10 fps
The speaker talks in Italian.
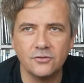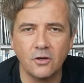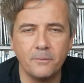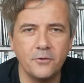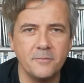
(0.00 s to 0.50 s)

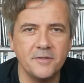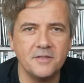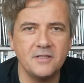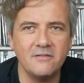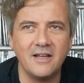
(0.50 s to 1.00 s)
troppo
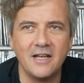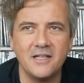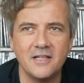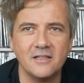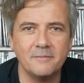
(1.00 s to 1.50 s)
ripetitiva la
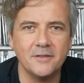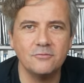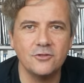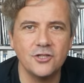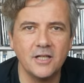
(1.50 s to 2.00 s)
linea
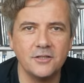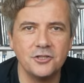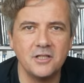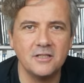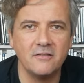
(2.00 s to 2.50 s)
drammaturgica e
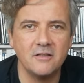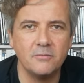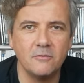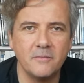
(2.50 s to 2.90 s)
recitativa di Paul